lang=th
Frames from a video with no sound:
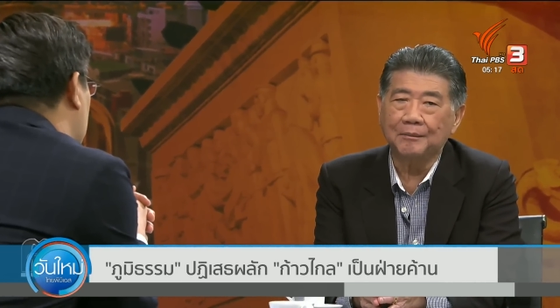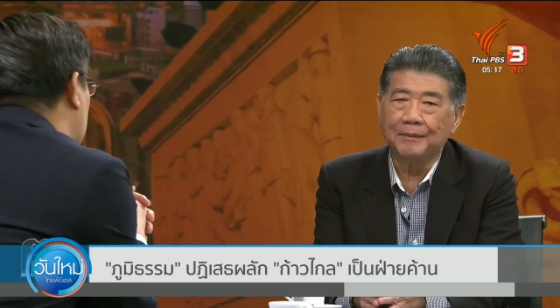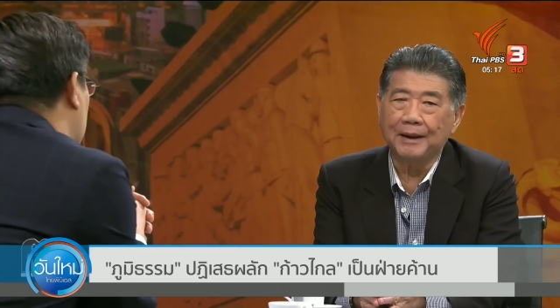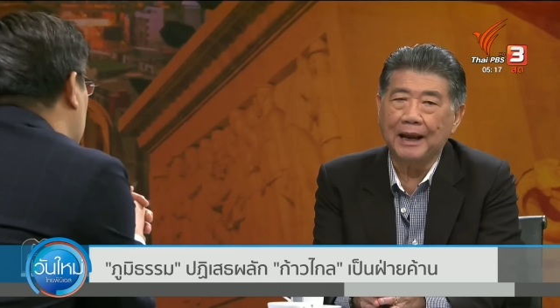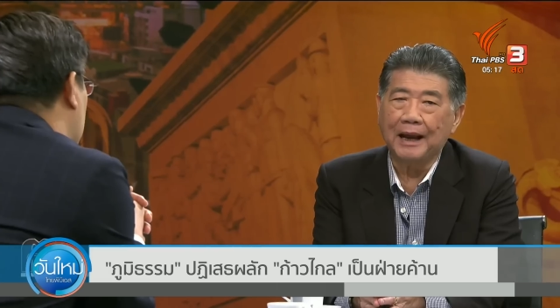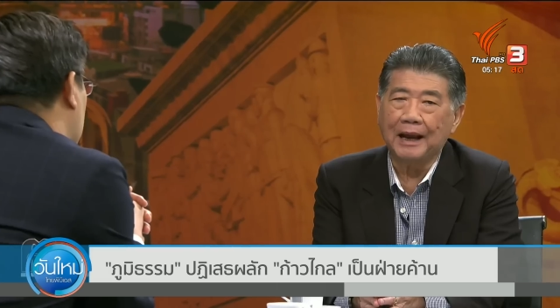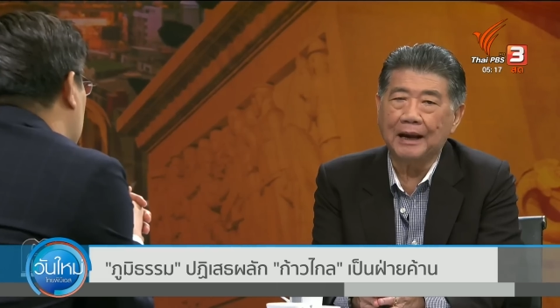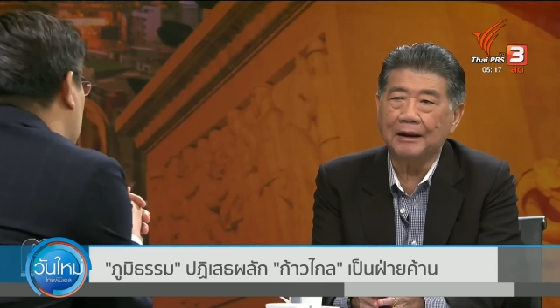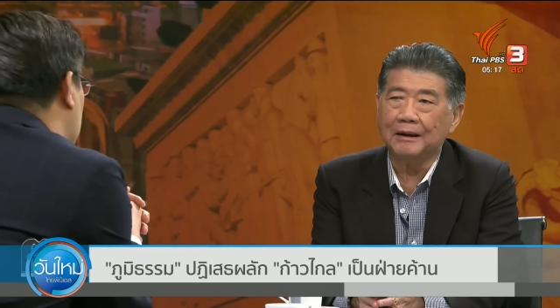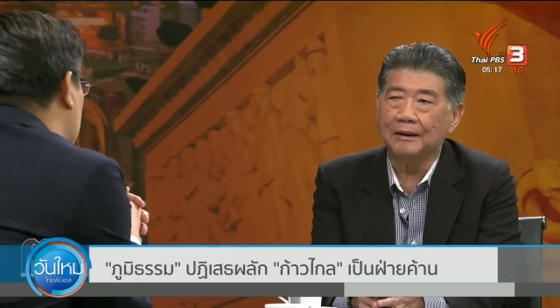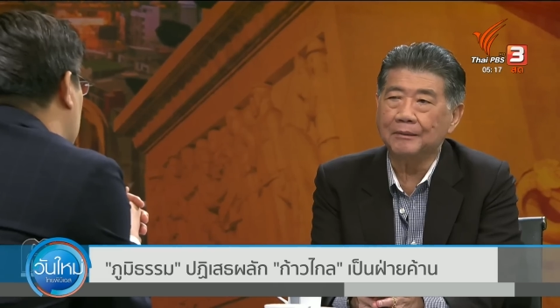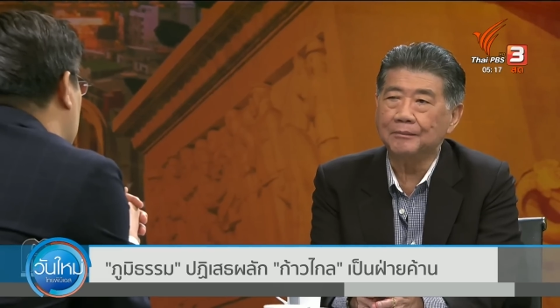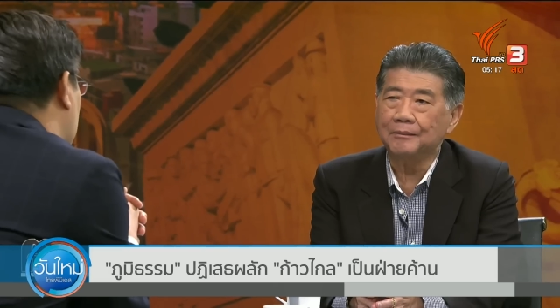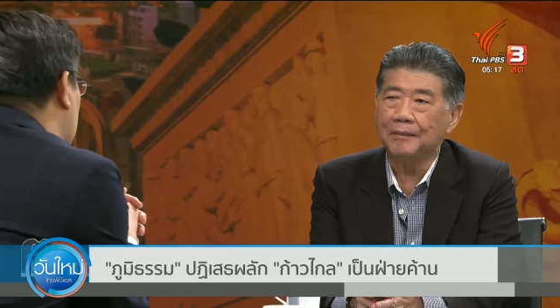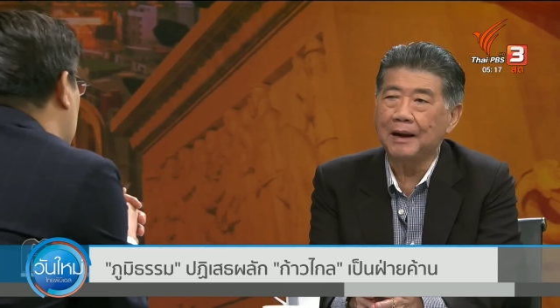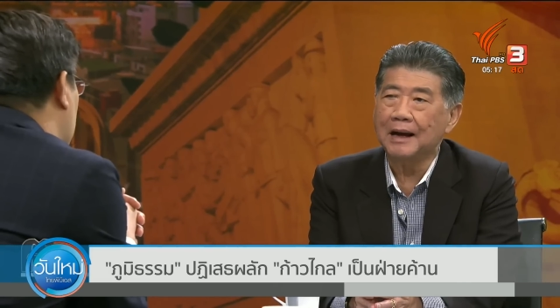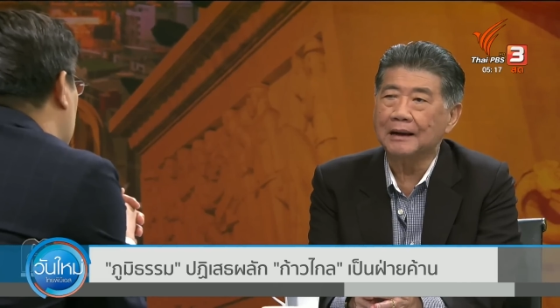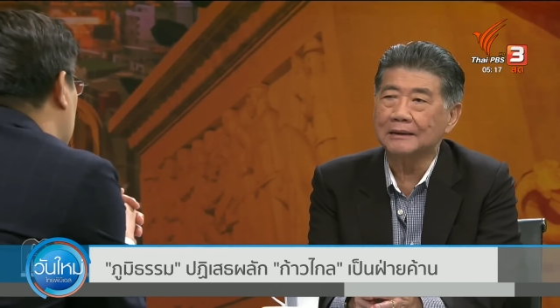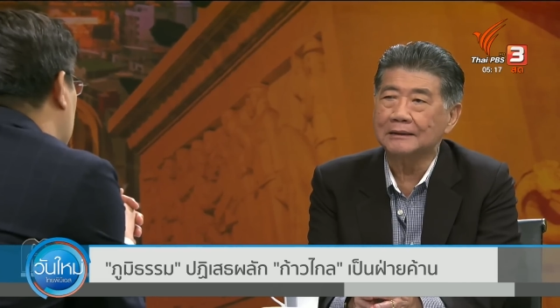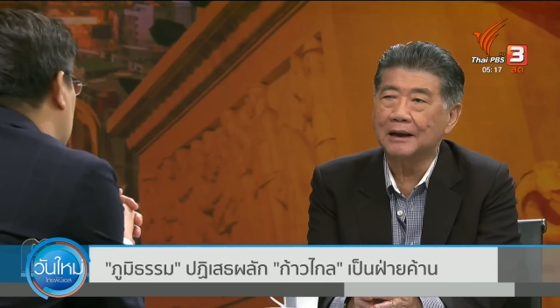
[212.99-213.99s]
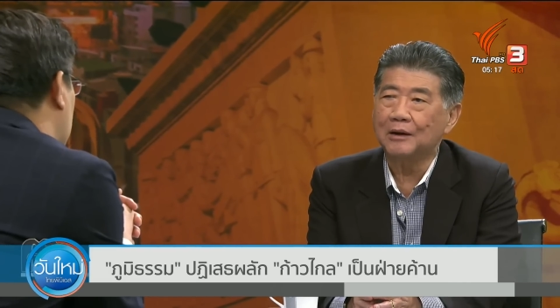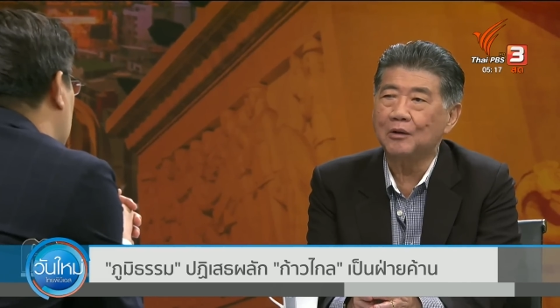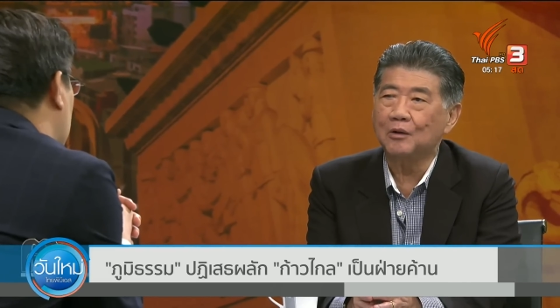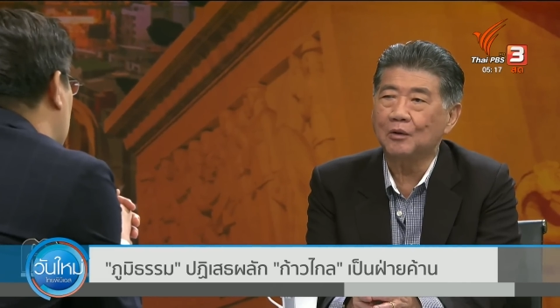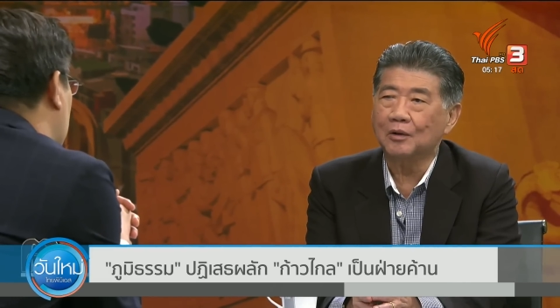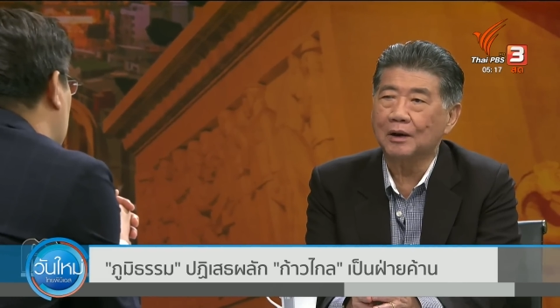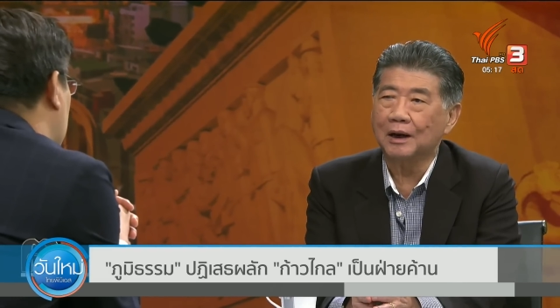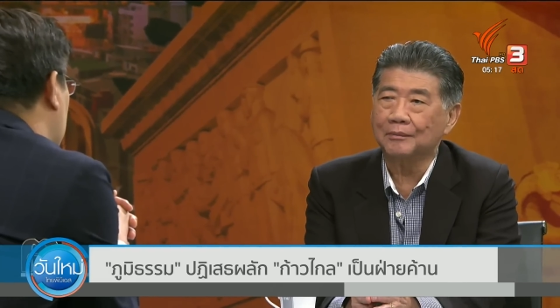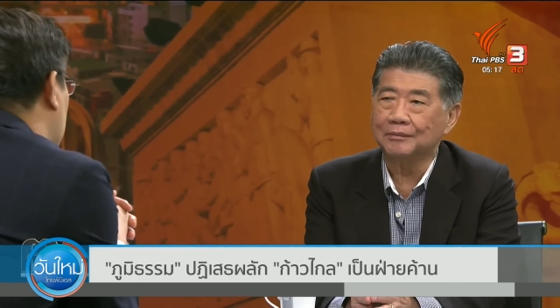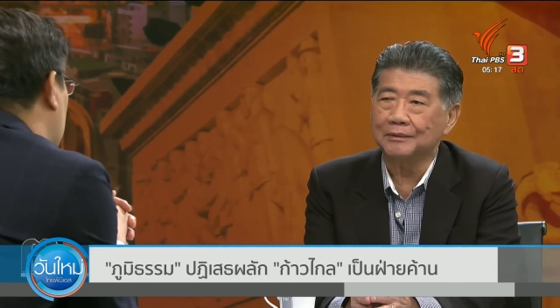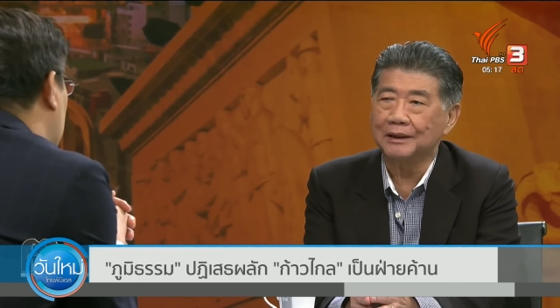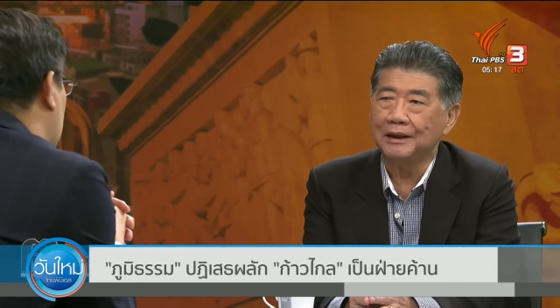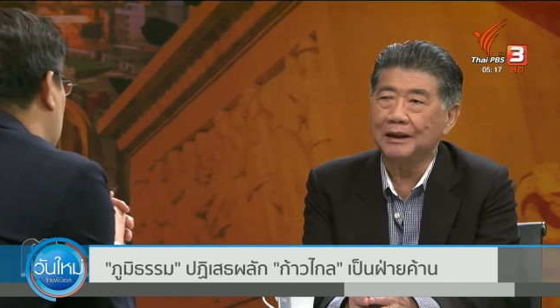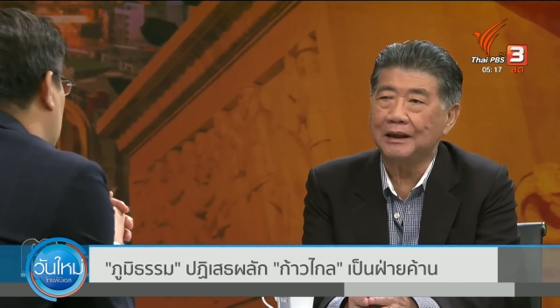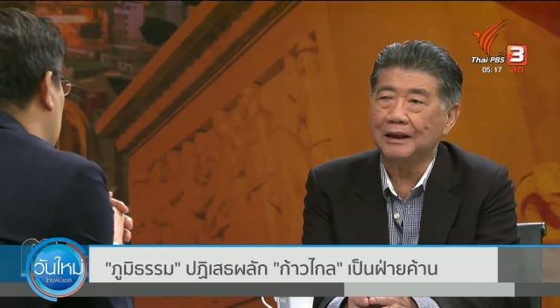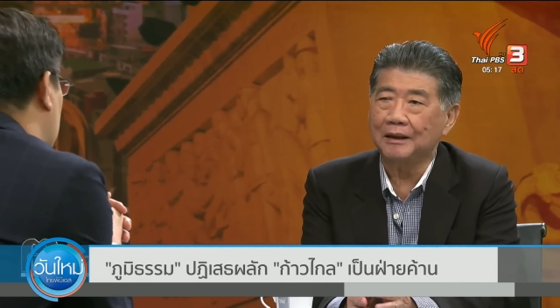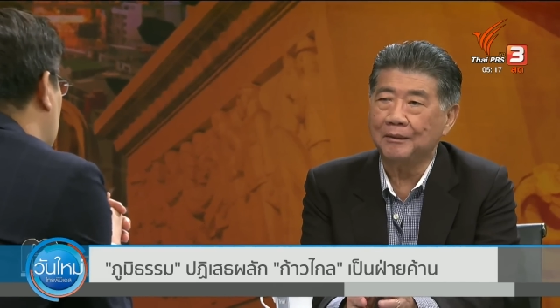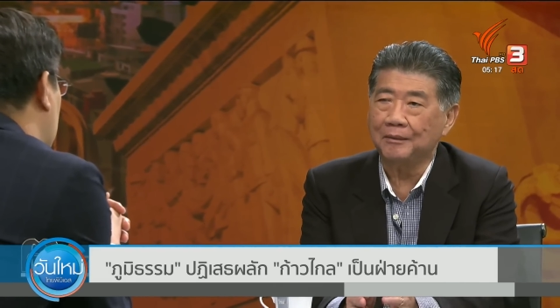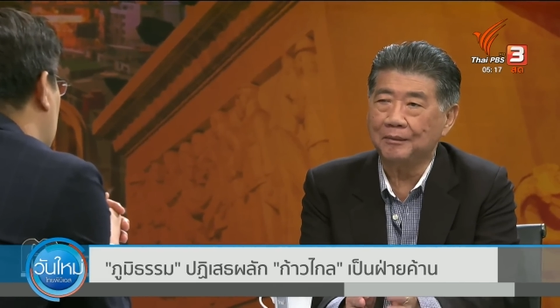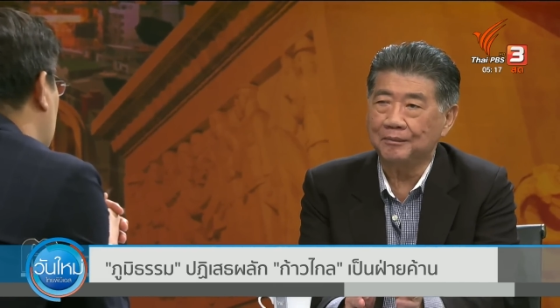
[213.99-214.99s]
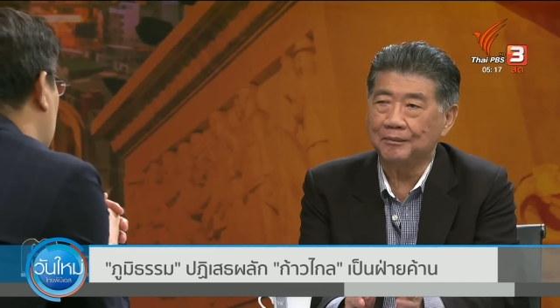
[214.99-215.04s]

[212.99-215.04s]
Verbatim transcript: ก็ขึ้นอยู่กับสถานการณ์